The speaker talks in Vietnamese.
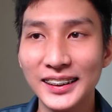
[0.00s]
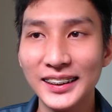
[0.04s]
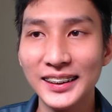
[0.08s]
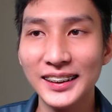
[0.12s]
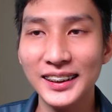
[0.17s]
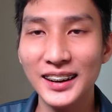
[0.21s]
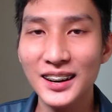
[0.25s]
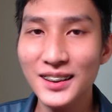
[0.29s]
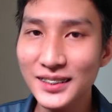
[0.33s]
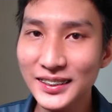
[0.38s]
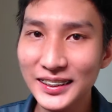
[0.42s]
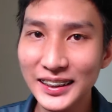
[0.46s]

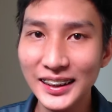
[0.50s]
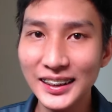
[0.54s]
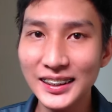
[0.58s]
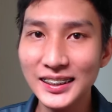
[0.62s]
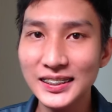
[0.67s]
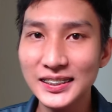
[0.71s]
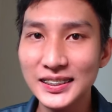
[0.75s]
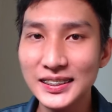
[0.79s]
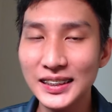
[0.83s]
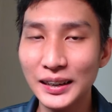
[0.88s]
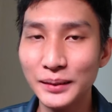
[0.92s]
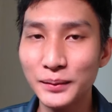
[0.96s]
ok,
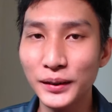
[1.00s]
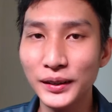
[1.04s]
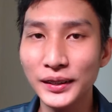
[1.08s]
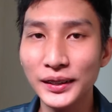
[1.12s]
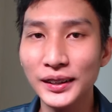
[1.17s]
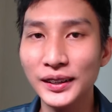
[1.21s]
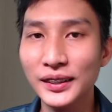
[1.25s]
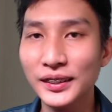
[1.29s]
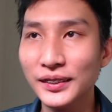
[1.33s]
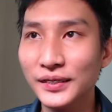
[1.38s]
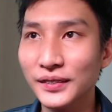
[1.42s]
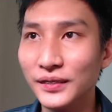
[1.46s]
xin chào mọi
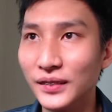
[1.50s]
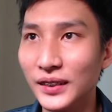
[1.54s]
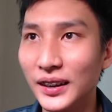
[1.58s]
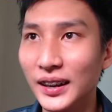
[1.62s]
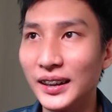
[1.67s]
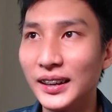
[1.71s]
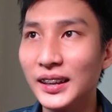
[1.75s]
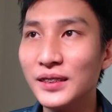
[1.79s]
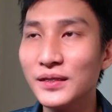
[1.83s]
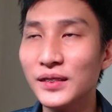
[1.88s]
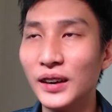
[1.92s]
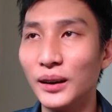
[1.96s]
người,
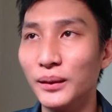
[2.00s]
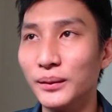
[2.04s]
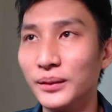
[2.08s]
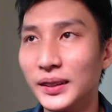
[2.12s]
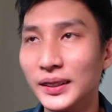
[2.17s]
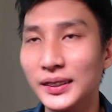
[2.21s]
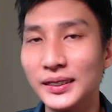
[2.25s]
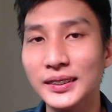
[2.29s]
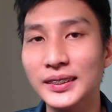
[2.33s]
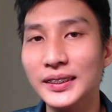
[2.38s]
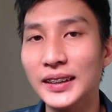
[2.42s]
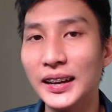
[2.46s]
và hy vọng
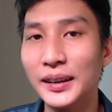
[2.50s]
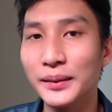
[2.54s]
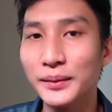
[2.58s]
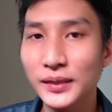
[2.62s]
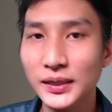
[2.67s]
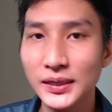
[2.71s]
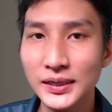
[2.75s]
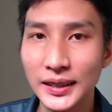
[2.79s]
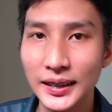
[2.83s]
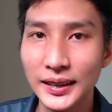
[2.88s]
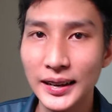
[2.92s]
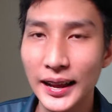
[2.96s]
là tựa game
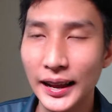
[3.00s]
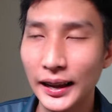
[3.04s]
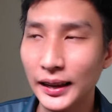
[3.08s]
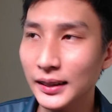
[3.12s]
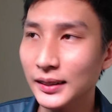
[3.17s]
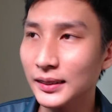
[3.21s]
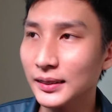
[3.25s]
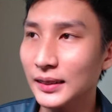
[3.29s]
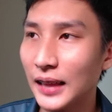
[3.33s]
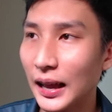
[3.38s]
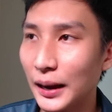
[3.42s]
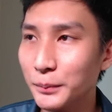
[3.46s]
nó sẽ đạt
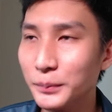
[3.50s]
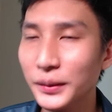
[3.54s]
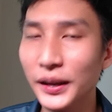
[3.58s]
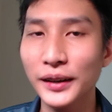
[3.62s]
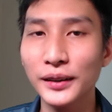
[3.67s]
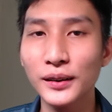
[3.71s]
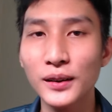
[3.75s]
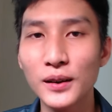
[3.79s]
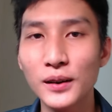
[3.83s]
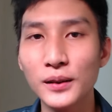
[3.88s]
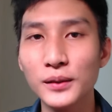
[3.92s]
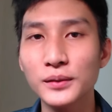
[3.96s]

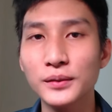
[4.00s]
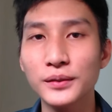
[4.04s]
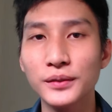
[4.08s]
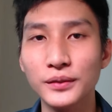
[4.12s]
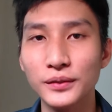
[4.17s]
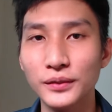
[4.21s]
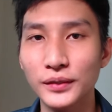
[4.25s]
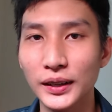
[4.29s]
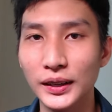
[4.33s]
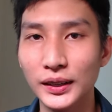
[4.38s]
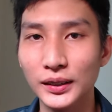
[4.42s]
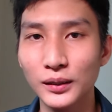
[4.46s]
8.000 đô
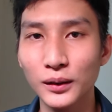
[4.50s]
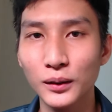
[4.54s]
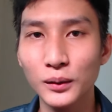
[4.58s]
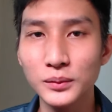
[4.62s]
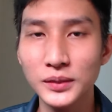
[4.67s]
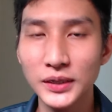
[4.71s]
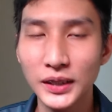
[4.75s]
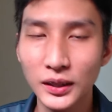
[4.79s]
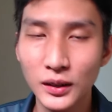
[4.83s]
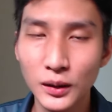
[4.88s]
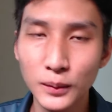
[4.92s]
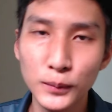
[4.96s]
và tôi
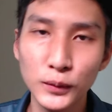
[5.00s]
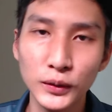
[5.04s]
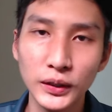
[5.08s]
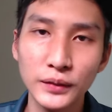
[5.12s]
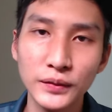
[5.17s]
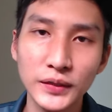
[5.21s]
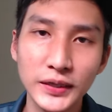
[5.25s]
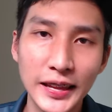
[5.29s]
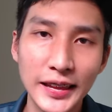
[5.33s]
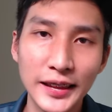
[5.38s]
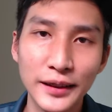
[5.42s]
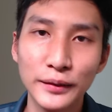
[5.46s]
cũng sẽ có một
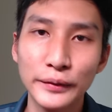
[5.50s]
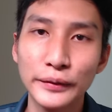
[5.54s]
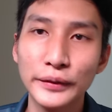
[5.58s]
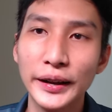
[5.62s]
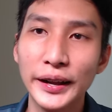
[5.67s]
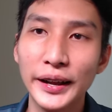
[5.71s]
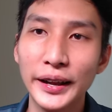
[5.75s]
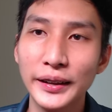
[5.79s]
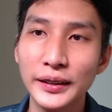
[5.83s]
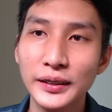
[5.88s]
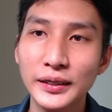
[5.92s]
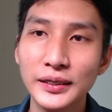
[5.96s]
cái video
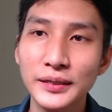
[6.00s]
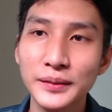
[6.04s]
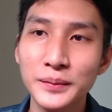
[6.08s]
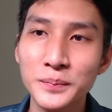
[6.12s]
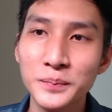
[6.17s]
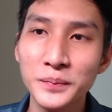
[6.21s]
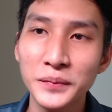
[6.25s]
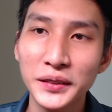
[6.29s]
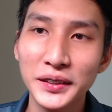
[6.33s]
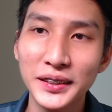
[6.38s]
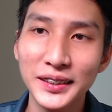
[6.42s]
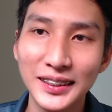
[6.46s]
để
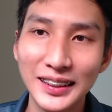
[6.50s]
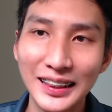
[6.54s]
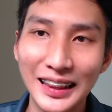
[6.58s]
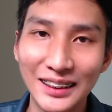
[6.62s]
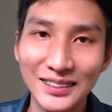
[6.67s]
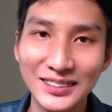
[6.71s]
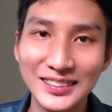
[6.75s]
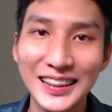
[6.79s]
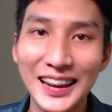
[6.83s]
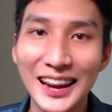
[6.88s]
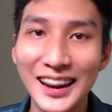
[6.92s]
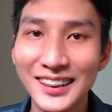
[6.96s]

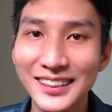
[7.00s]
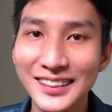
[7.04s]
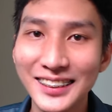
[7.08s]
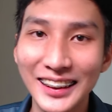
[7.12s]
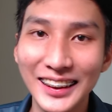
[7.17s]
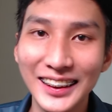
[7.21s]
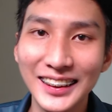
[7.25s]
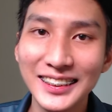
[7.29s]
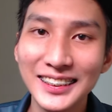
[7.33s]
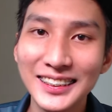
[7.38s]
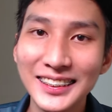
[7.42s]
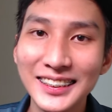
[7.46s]
làm sao
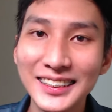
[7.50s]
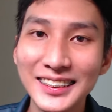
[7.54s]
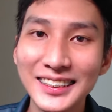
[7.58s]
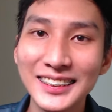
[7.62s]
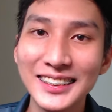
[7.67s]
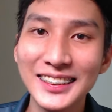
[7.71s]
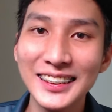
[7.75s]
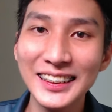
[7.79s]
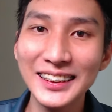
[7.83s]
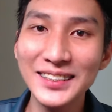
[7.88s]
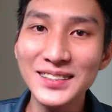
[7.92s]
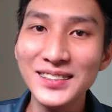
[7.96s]
để
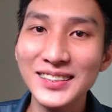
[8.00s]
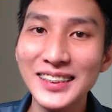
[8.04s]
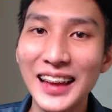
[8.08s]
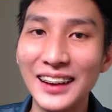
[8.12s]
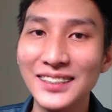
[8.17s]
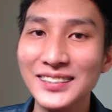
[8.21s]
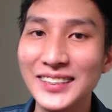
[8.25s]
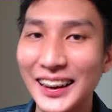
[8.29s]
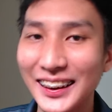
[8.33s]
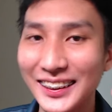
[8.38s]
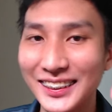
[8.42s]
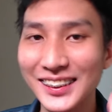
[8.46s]
kiếm
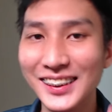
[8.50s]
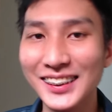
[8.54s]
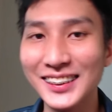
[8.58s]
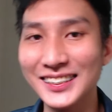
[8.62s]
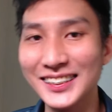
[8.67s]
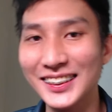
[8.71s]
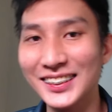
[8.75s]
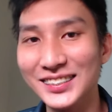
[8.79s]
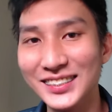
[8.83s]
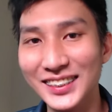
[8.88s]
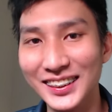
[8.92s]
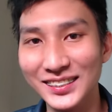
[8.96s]
8.000
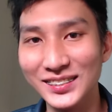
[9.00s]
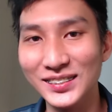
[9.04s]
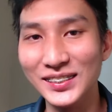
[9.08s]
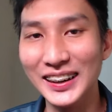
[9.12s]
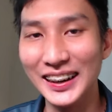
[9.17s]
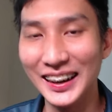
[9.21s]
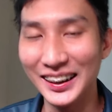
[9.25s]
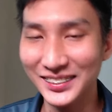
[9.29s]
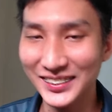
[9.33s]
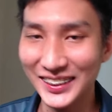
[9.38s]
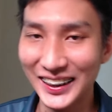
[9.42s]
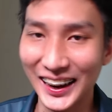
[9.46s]
đô trong vòng
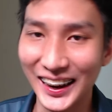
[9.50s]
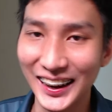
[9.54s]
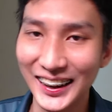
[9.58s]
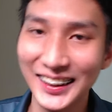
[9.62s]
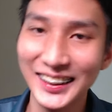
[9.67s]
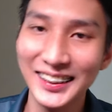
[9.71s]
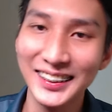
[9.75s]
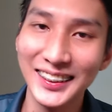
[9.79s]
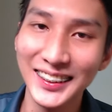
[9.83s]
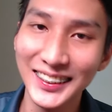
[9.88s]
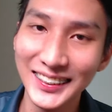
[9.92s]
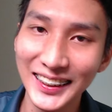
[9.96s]
15
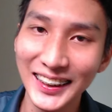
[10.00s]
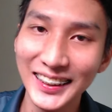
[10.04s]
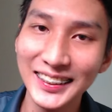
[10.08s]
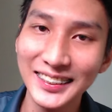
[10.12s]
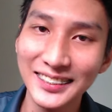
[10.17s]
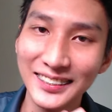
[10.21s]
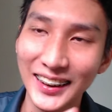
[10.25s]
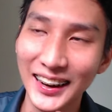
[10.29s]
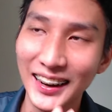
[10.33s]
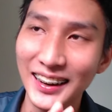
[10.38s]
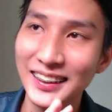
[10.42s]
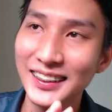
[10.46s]
ngày. Ok,
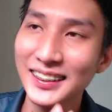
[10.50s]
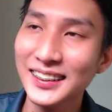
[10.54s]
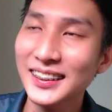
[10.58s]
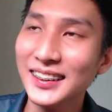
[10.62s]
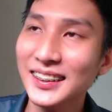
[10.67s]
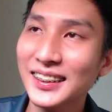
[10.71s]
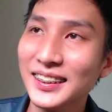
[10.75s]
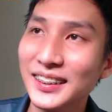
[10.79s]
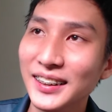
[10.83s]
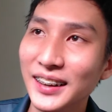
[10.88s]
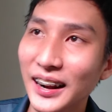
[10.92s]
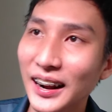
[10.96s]
và
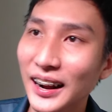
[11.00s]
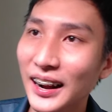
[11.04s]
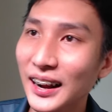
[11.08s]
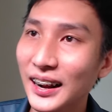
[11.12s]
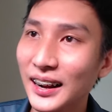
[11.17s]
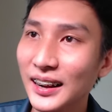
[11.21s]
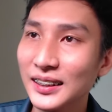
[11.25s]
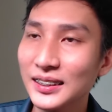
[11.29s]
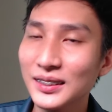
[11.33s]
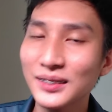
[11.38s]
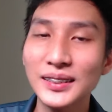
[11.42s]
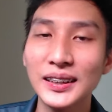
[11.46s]

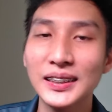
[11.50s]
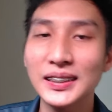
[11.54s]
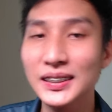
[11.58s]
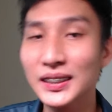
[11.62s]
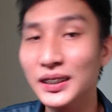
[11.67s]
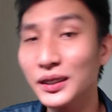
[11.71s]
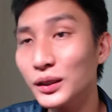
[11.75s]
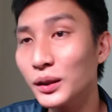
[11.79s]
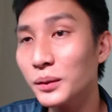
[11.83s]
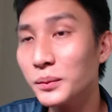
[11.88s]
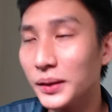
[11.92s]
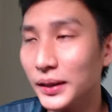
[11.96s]
chúng ta sẽ
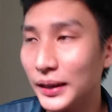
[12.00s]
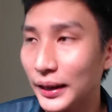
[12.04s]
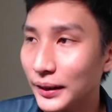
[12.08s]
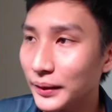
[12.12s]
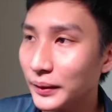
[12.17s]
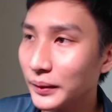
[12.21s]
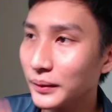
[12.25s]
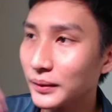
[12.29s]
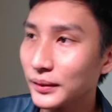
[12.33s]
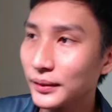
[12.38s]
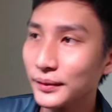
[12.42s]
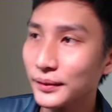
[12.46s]
kết thúc ở đây.